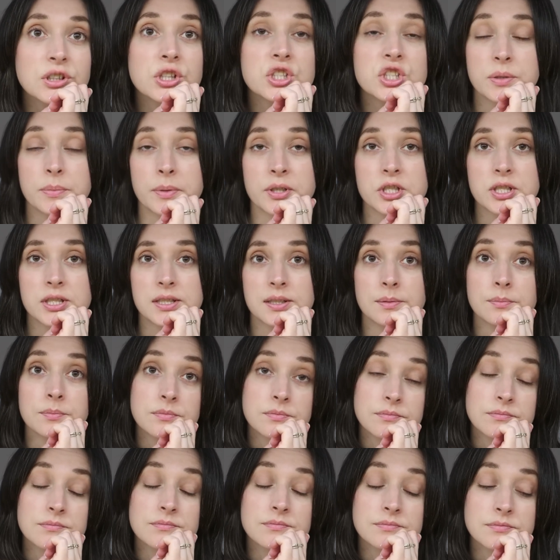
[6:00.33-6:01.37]
trzeba czasem
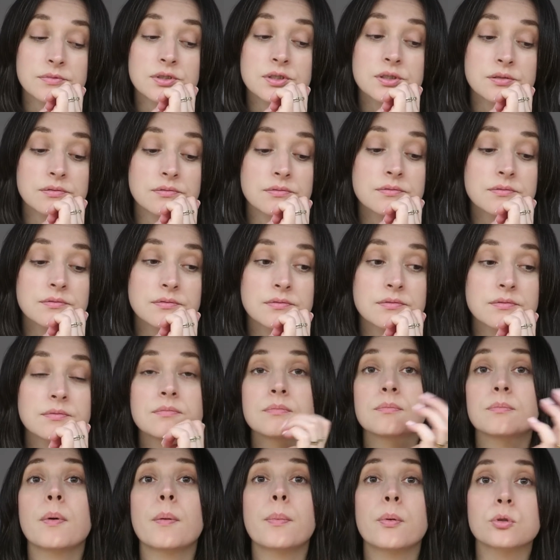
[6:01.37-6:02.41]

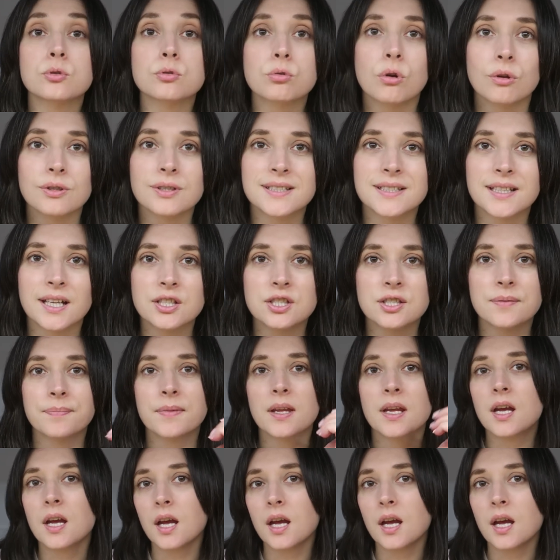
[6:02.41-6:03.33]
po prostu rozstać,